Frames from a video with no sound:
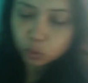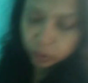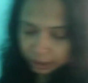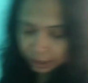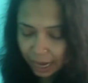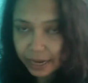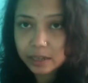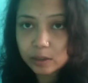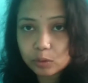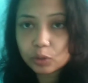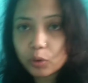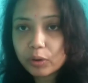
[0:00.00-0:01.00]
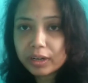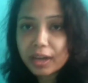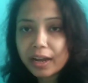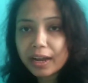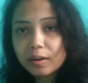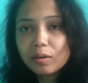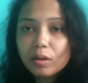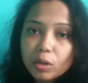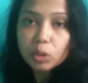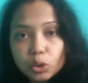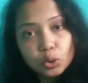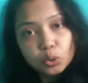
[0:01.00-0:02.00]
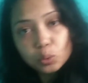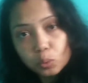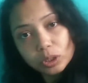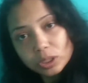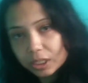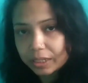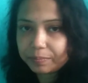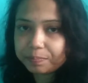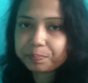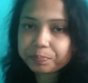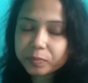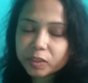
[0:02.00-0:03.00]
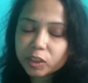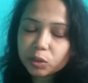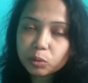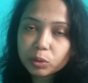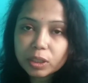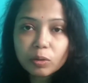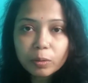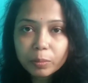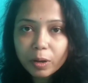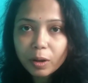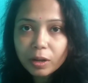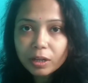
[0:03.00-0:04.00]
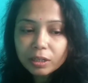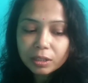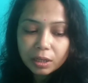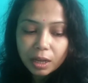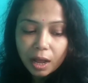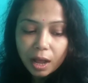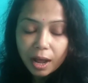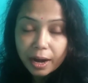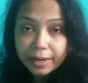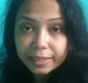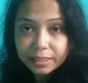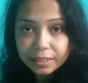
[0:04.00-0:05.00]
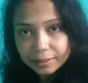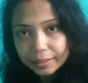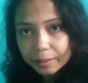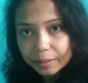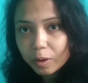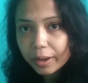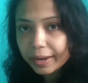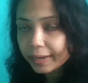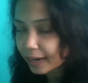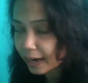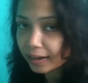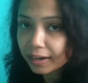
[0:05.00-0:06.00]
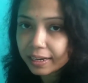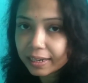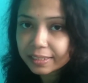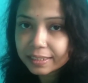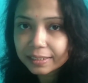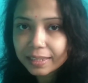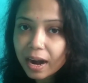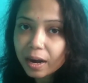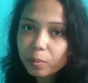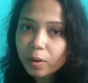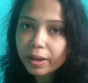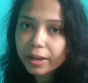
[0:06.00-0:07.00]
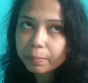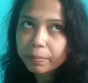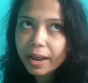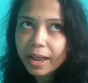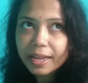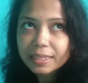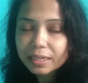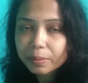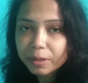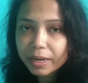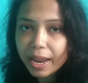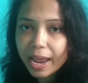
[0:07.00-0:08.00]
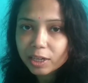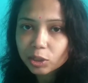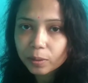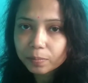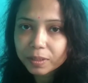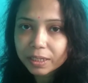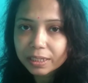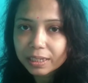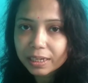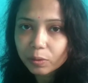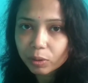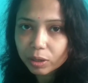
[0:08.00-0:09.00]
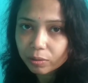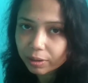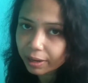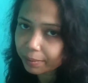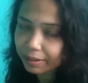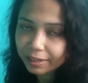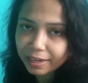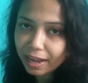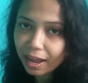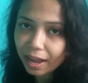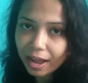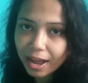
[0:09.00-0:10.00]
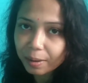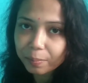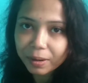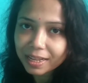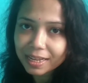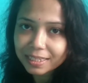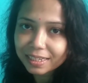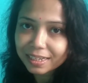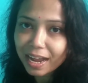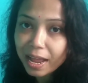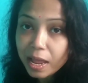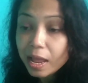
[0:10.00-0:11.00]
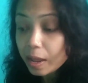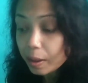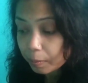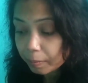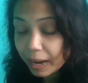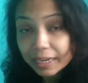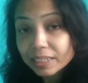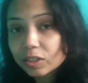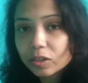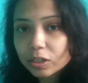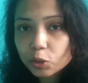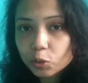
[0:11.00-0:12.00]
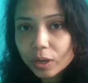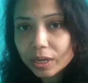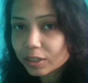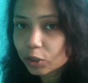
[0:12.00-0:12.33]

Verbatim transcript: করি যাই ইউজ করি না কেন চুল উঠছে কিন্তু কি করব আর এই শীতের ভয়ে ঠান্ডা লেগেছে তার ভয়ে প্রায় আজকে মানে এক সপ্তাহ ডিলে করে করে আমি না আর পারা যাচ্ছে না বাকি যে কটা চুল আছে